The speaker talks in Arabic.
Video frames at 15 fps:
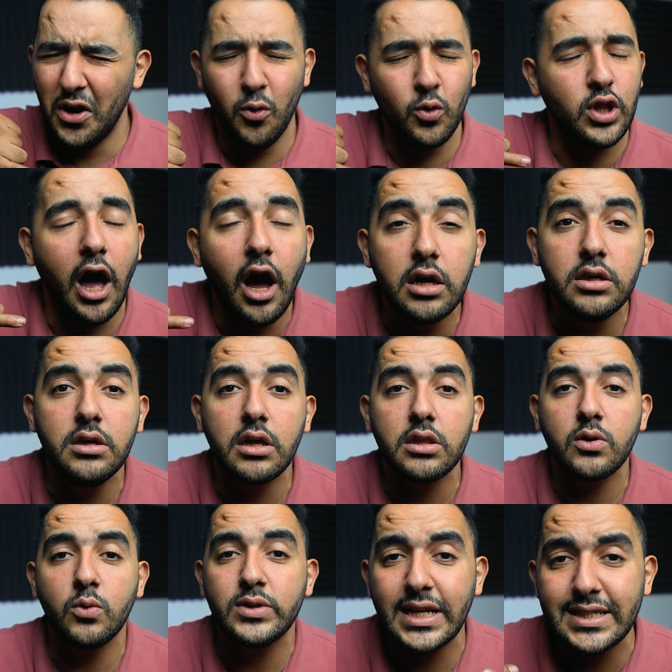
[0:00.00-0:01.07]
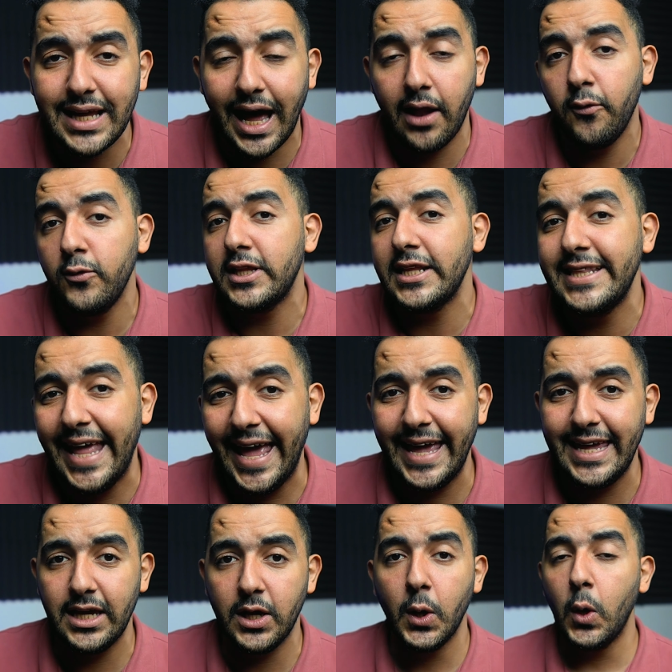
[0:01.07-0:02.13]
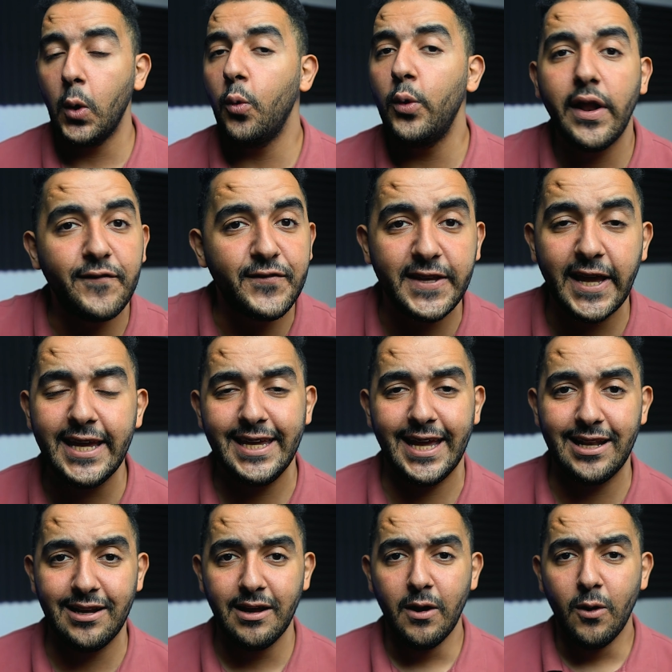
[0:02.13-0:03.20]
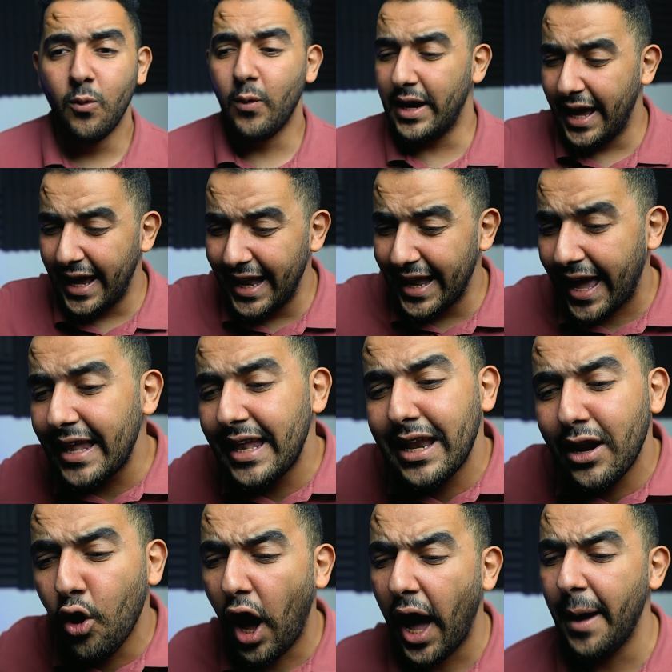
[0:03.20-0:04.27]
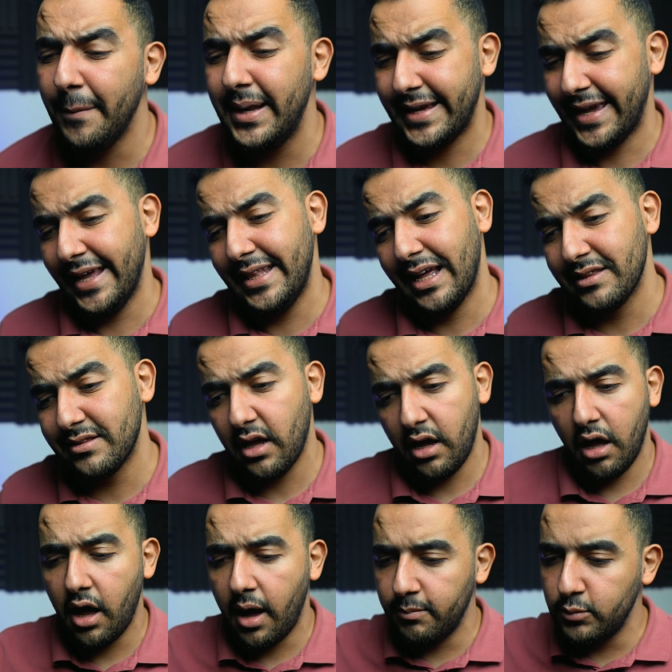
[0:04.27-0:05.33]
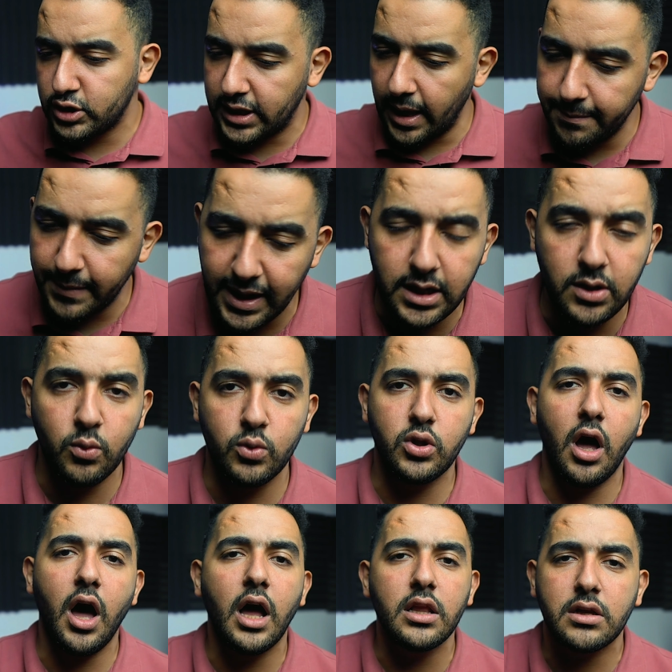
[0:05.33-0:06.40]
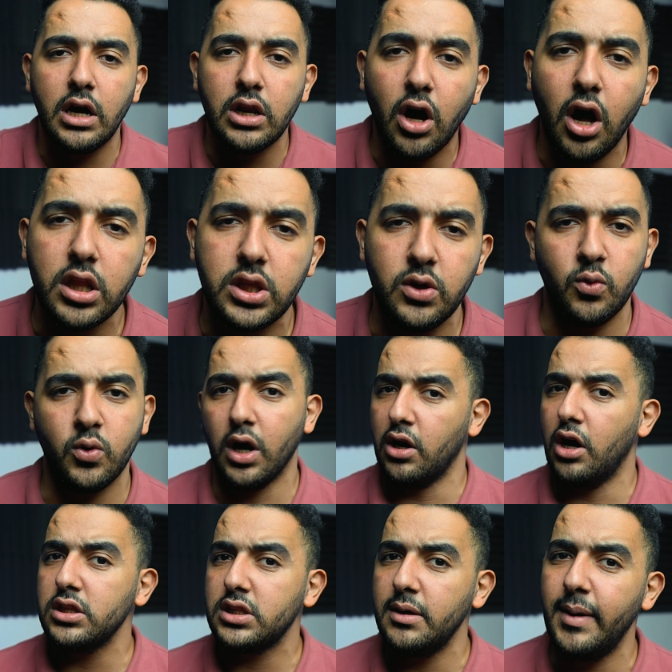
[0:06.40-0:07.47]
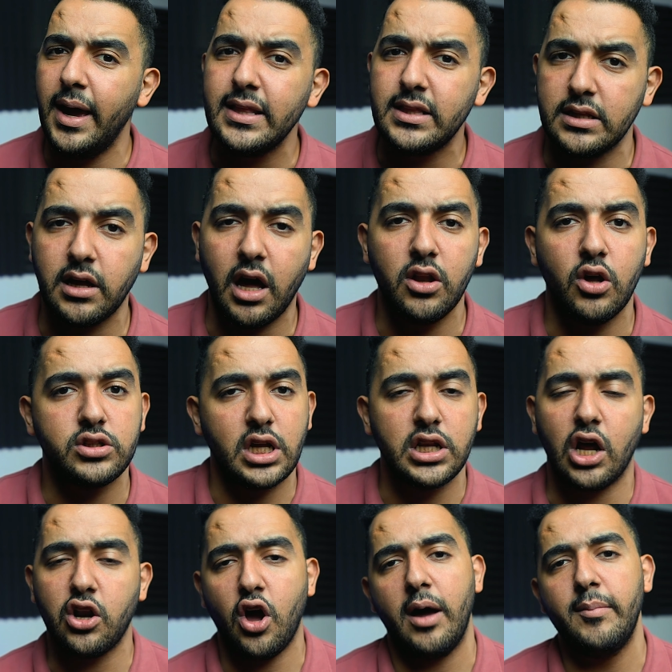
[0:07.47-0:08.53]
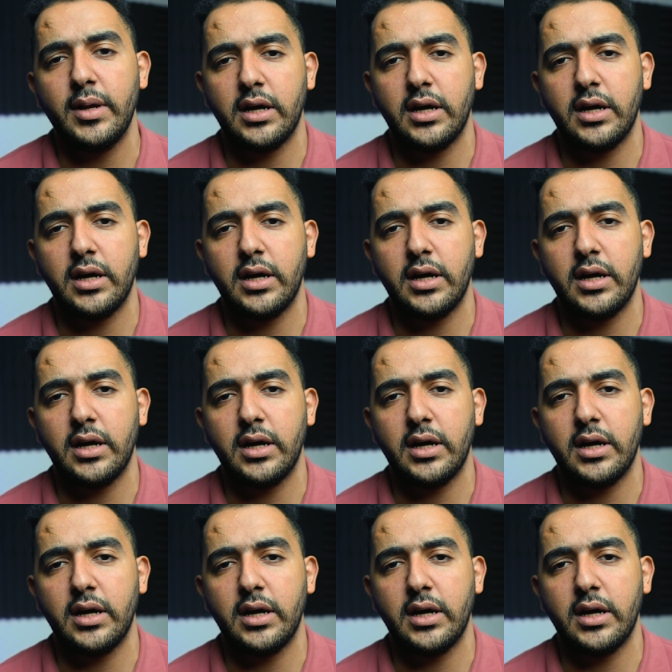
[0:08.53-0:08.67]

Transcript: وتعيط وتزعل وتتضايق ونفسيا وانا ايه اللي خلاني اروح اعمل كده ضاع مستقبلي وضاعت قناتي وقناتي ماتت خلاص انا هروح